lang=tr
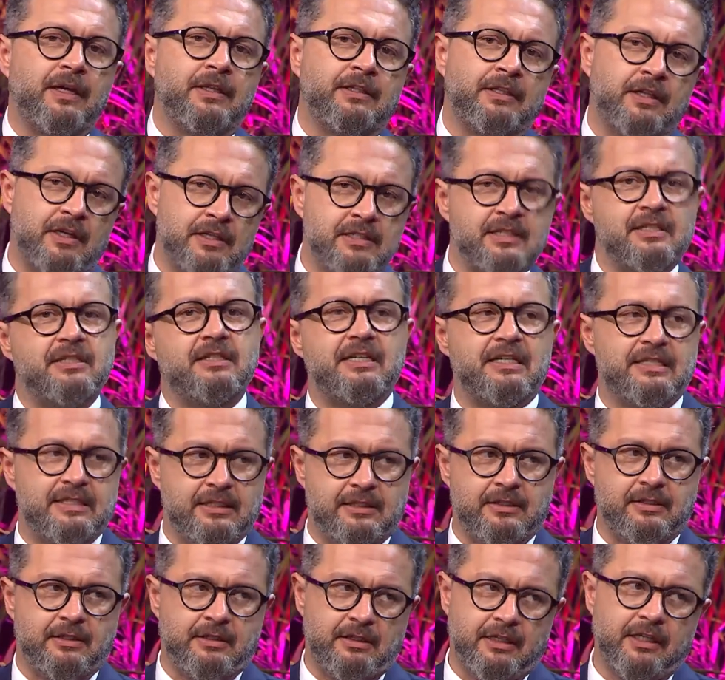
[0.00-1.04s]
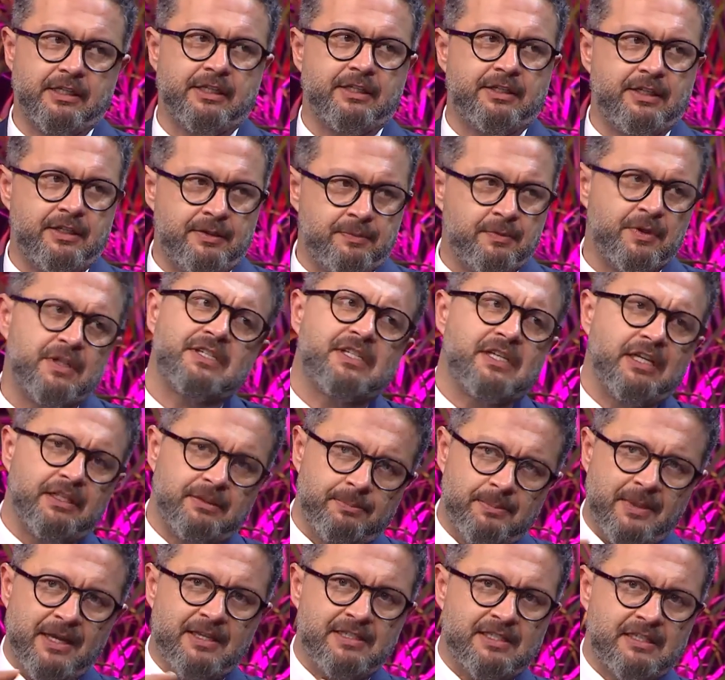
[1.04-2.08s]
ben Naz'la giderim
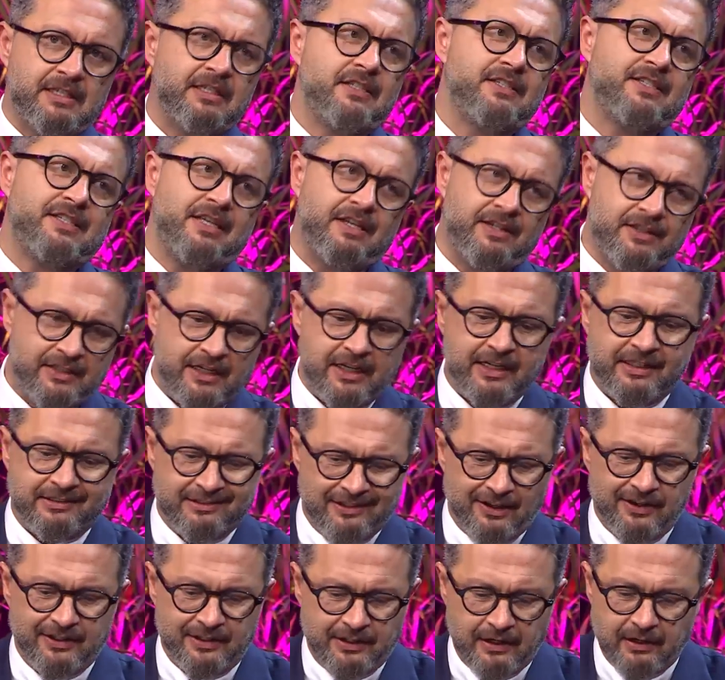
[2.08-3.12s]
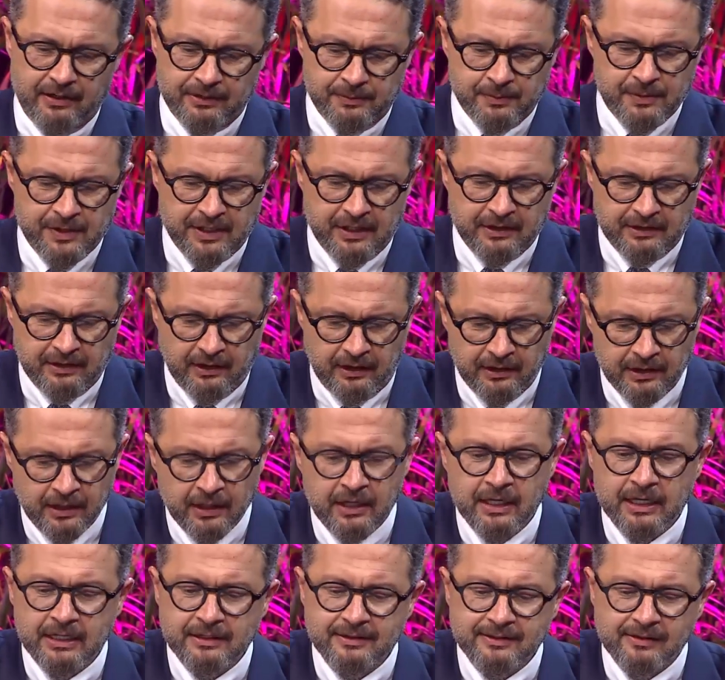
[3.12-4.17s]
deseydin ben seni Zerrin'e ikna ederdim zaten. Evet.
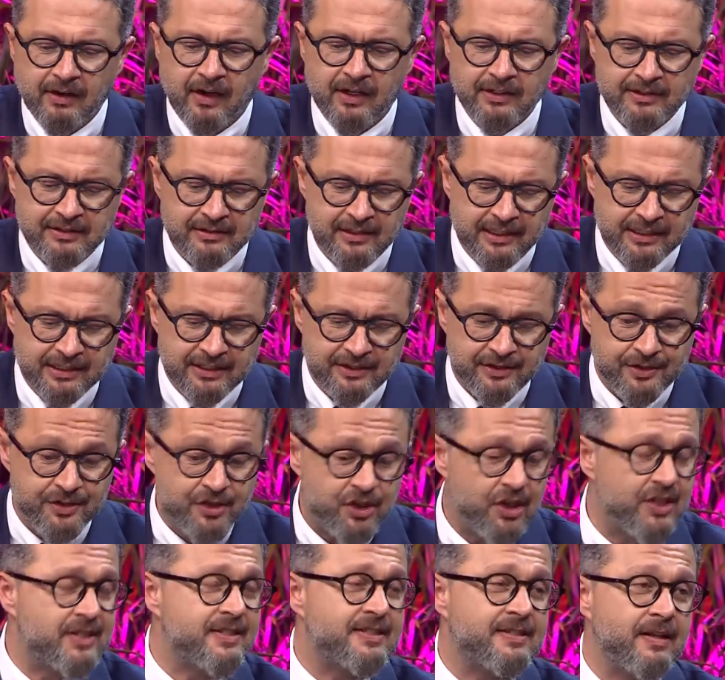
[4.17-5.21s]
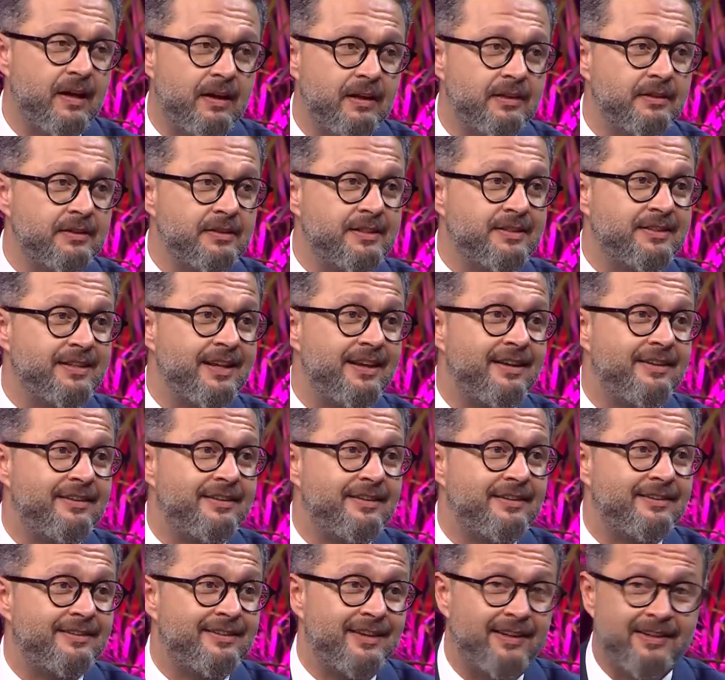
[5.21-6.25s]
Tatile gideceksen
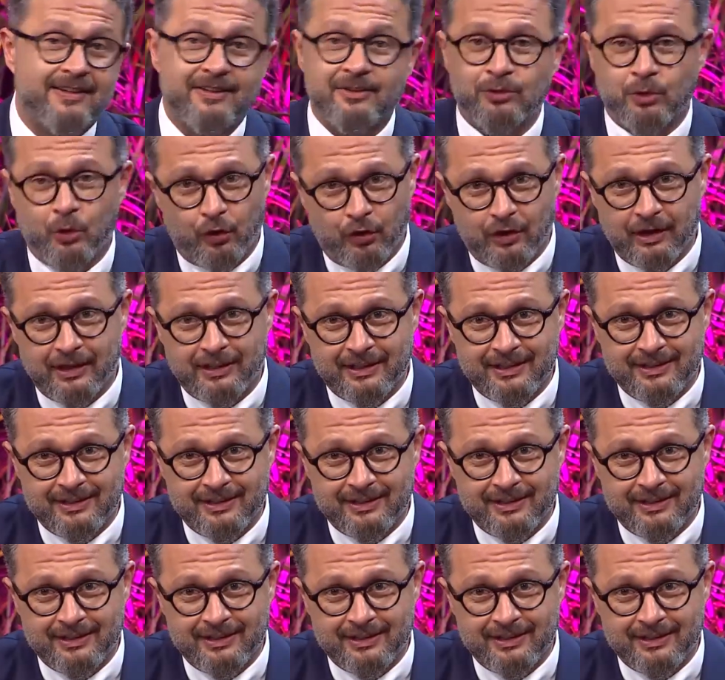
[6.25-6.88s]
Zerrin Tekin Doğru'la